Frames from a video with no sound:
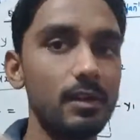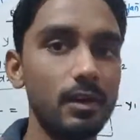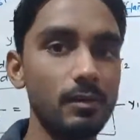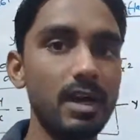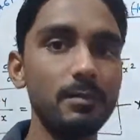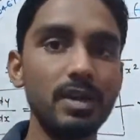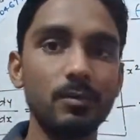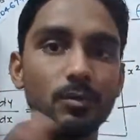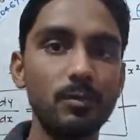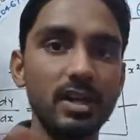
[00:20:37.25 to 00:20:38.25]
और वहाँ पे
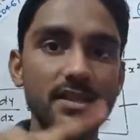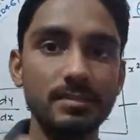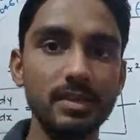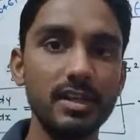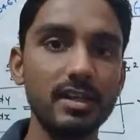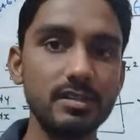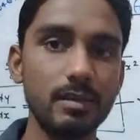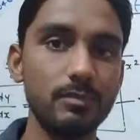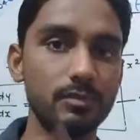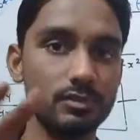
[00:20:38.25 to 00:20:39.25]
आपको प्लेलिस्ट मिलेगा जब
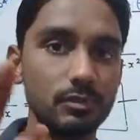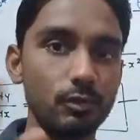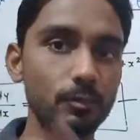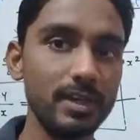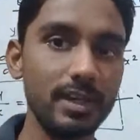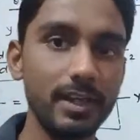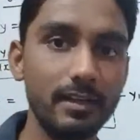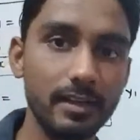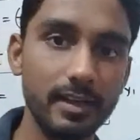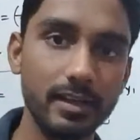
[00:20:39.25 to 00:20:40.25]
आप उस लोगों पे क्लिक
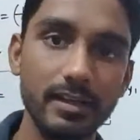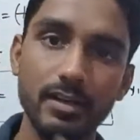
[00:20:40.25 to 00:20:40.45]
करेंगे